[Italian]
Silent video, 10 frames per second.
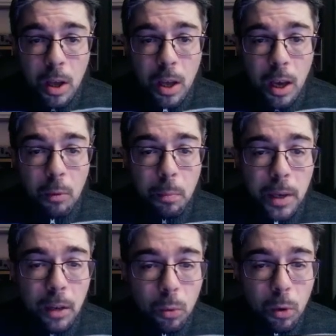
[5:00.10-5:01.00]
è un
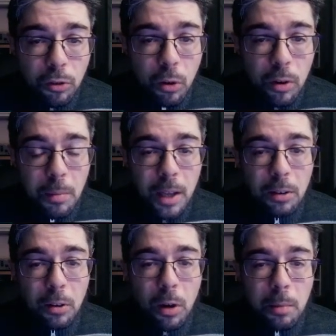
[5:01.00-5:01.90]
picchiaduro a
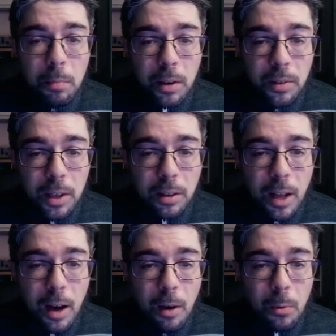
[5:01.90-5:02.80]
scorrimento che
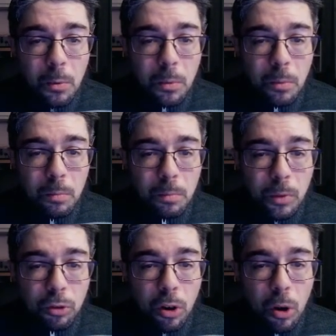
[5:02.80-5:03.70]
presenta un
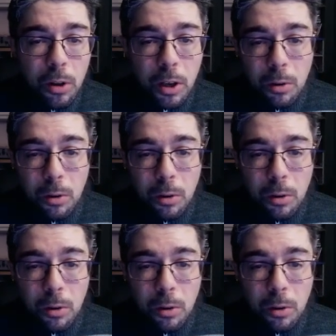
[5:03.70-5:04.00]
uno scrolling